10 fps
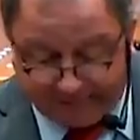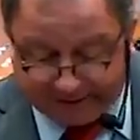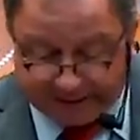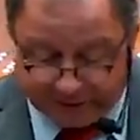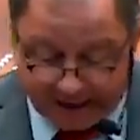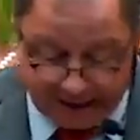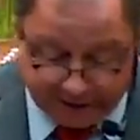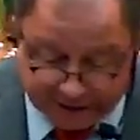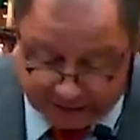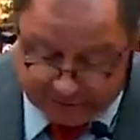ver se a sua
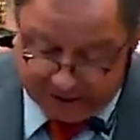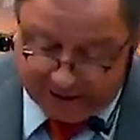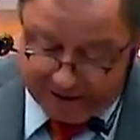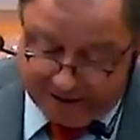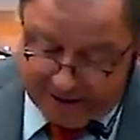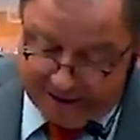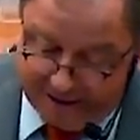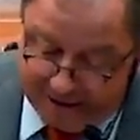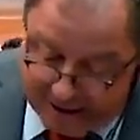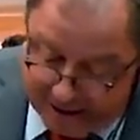religião
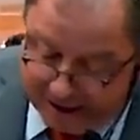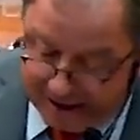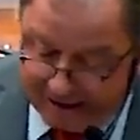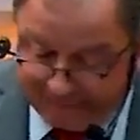é